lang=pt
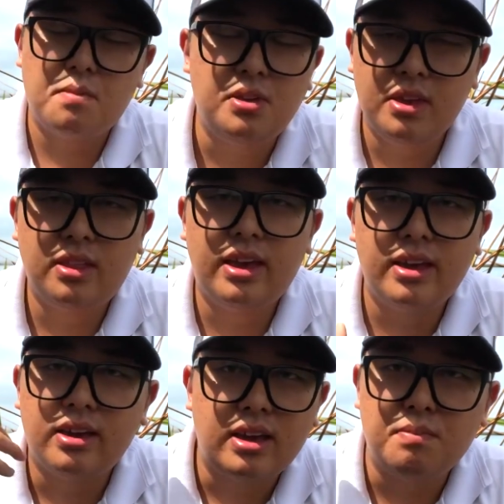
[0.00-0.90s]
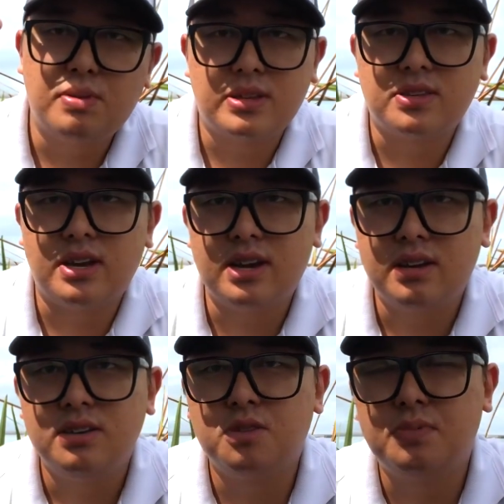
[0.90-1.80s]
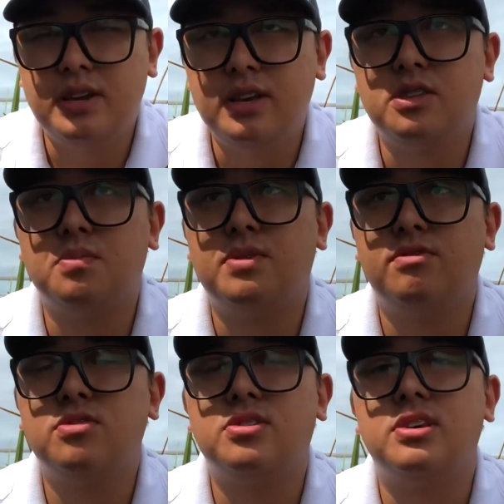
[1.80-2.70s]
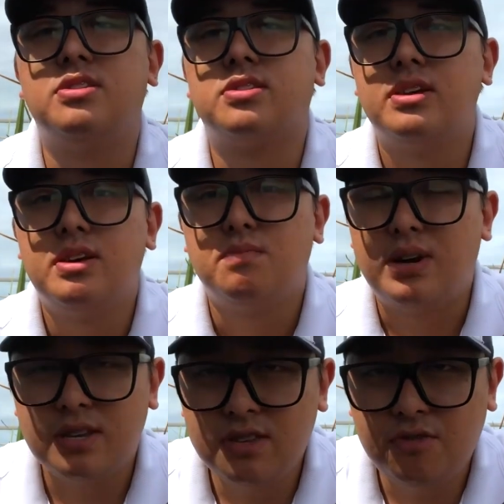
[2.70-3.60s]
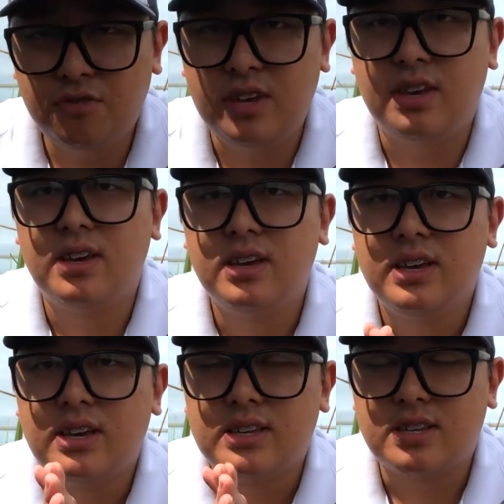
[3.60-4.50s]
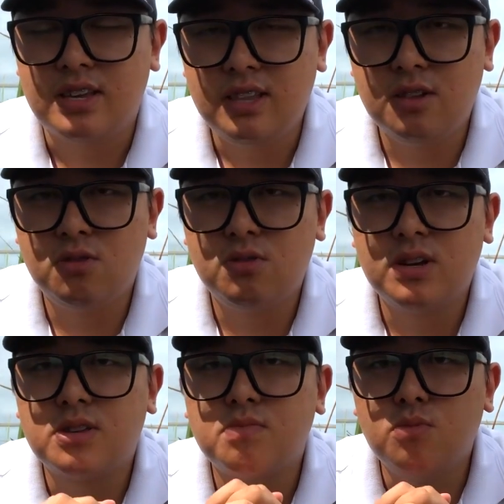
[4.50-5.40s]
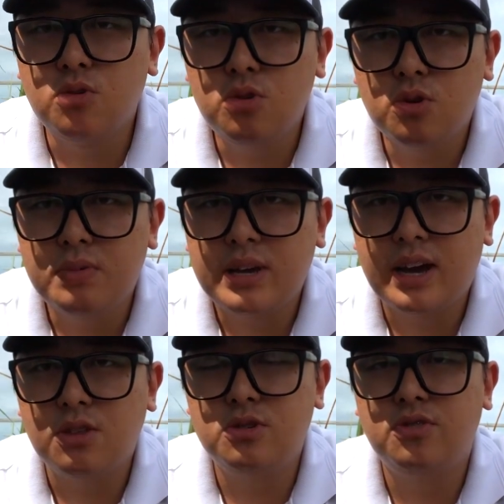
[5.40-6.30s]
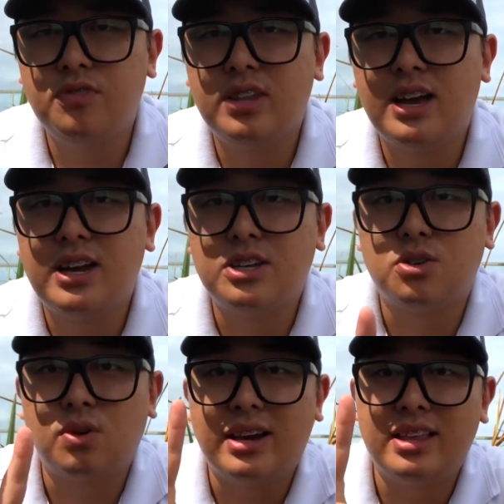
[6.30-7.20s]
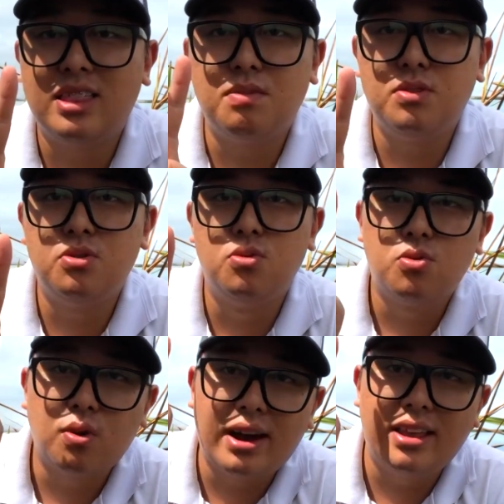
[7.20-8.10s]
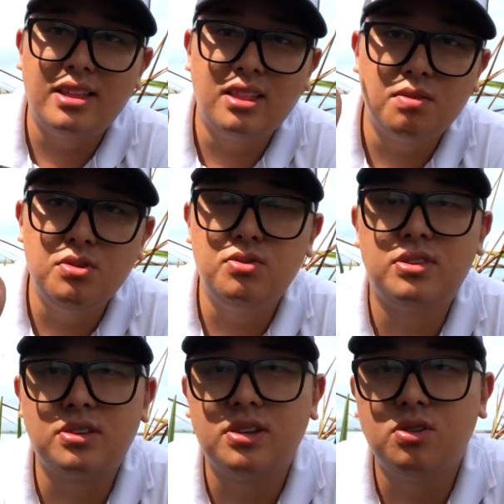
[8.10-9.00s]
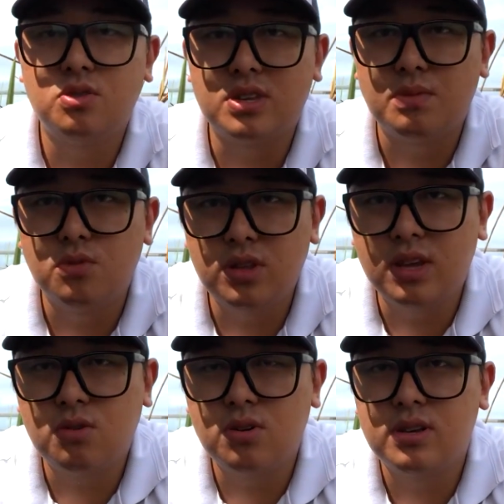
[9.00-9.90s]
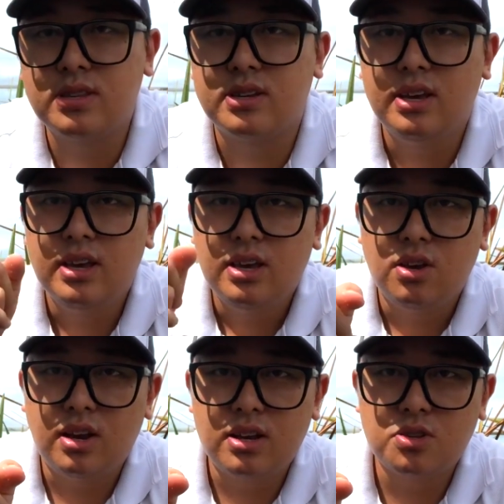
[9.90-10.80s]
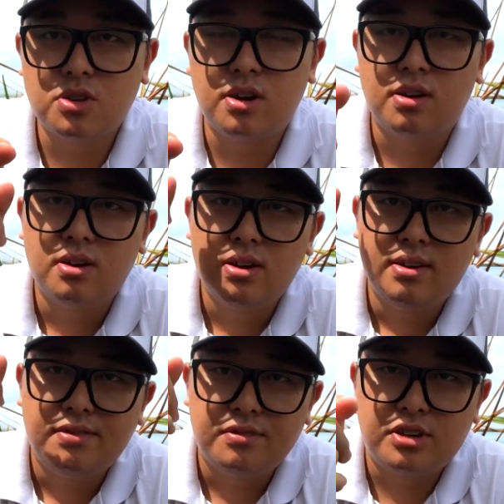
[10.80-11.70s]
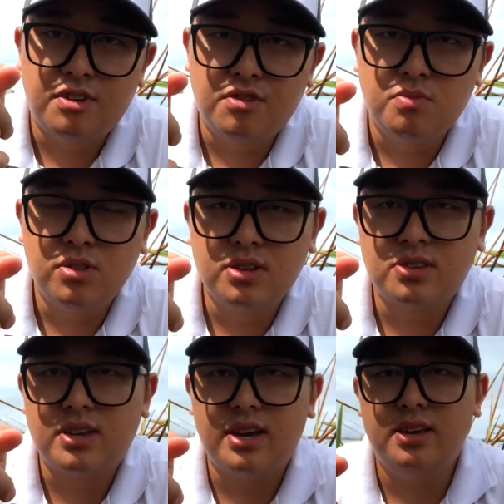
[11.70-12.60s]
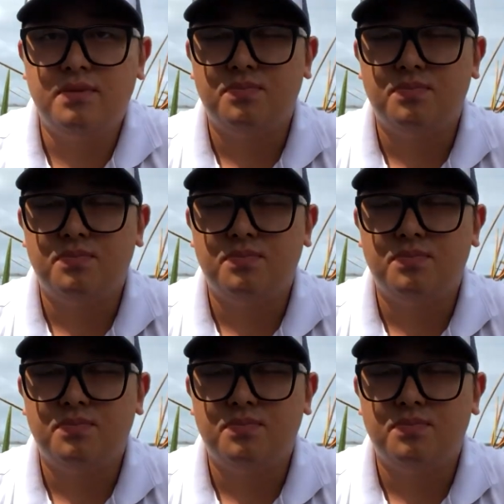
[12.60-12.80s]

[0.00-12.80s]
A minha ideia é passar experiência para vocês. Mas enfim, sem delongas, muito obrigado de verdade. 40 mil, 40 mil inscritos é muita coisa. E olha só, já vamos lançar aí.